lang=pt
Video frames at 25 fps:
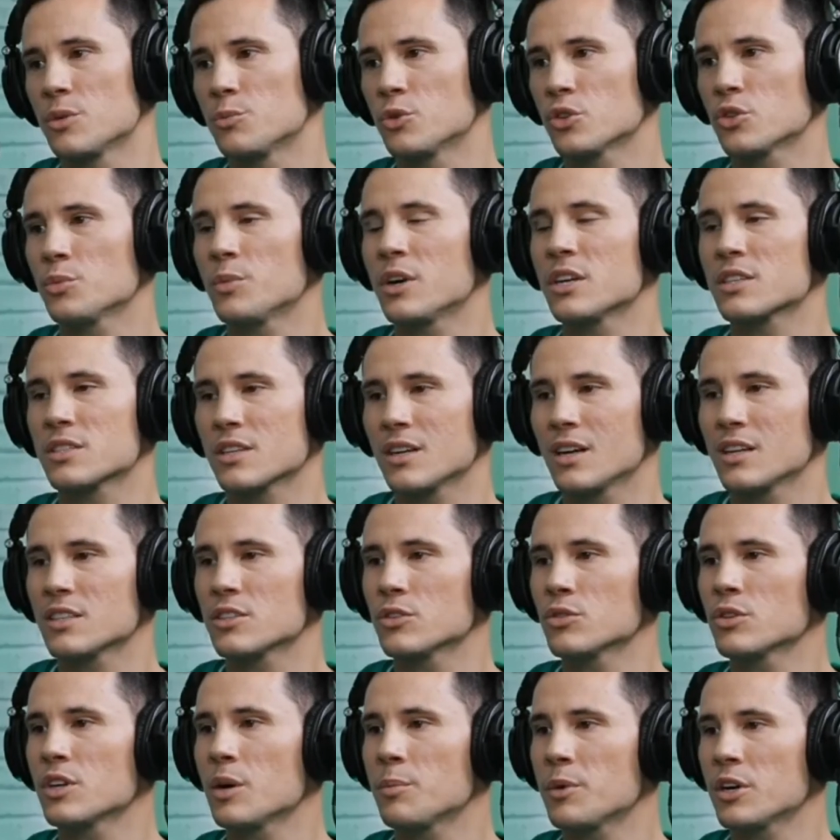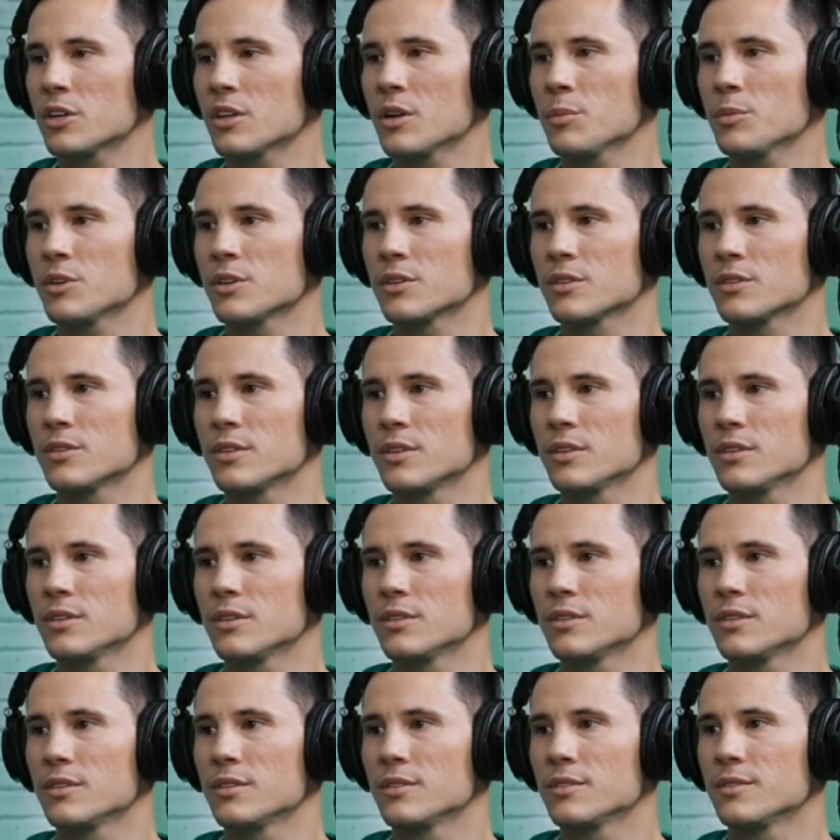é muito mais casa do que apartamento, né?
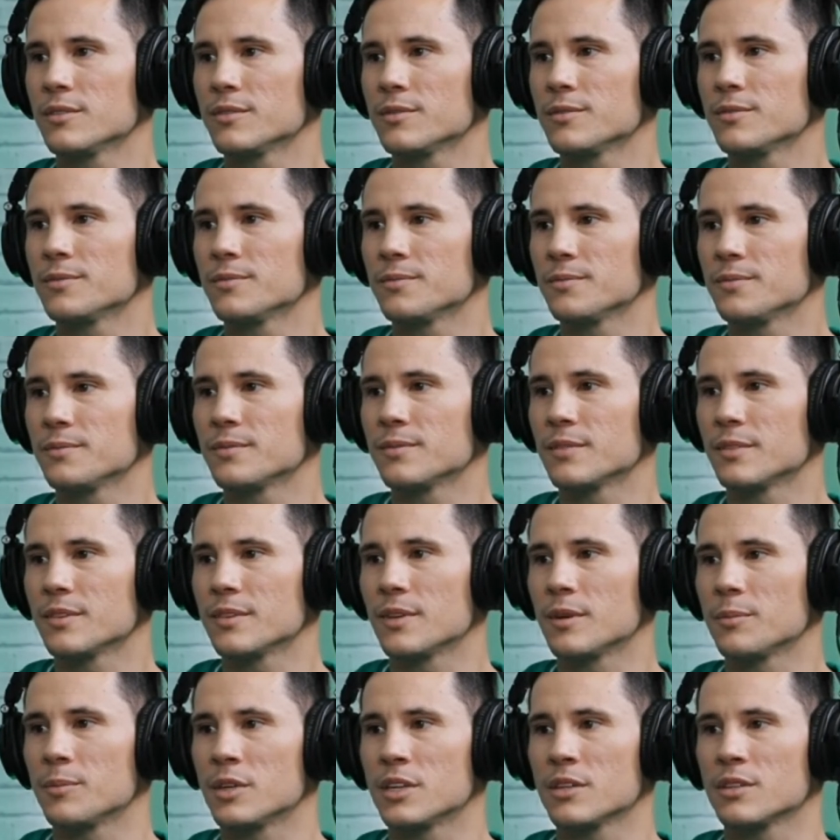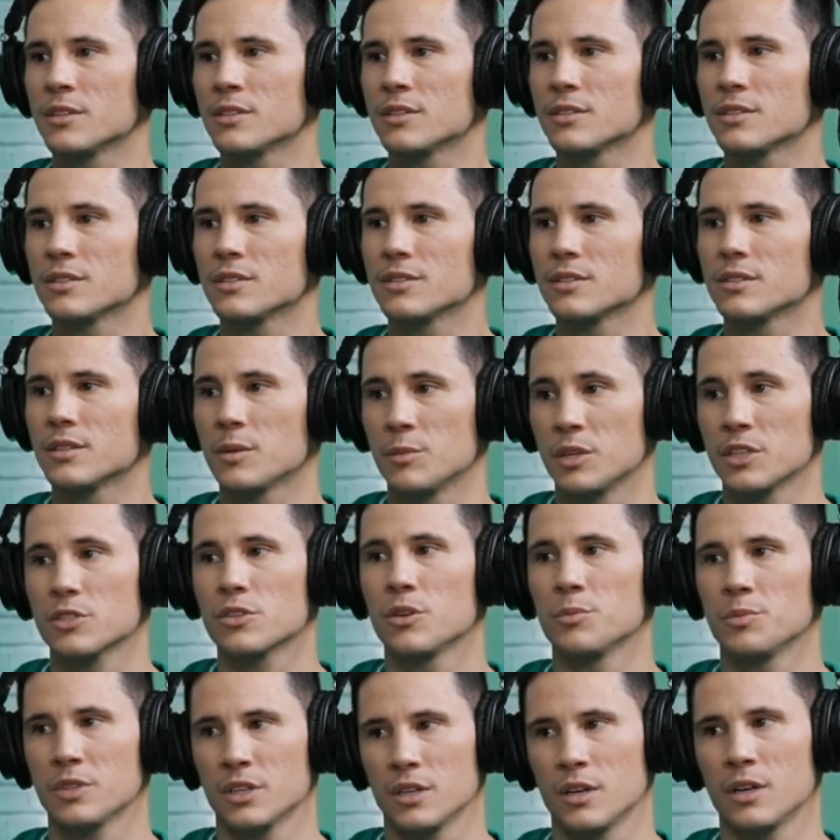É mais, okay. é mais
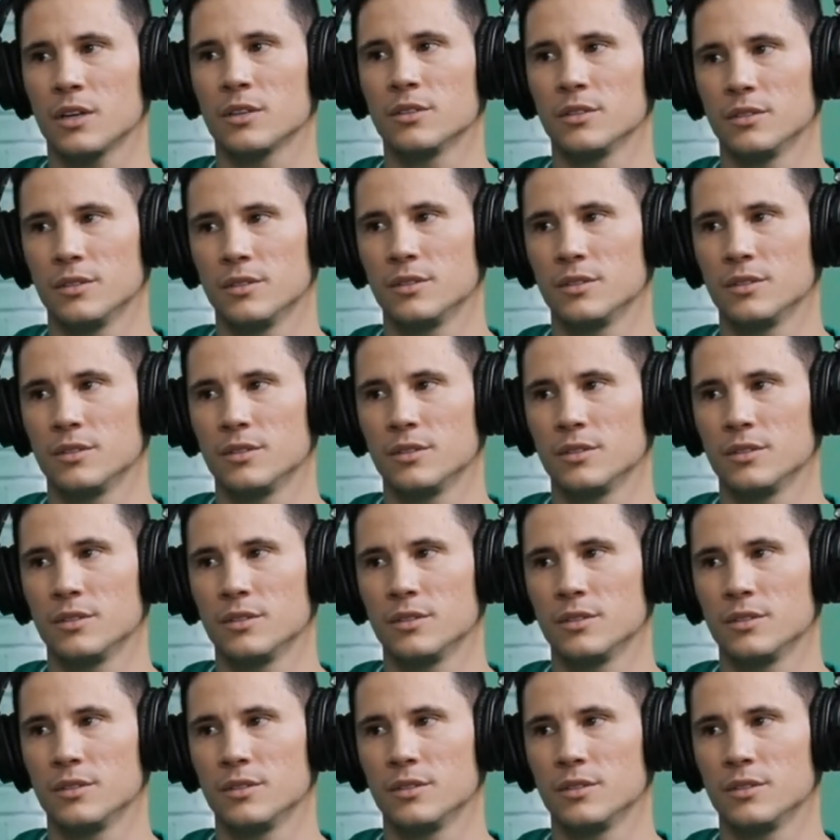complicado.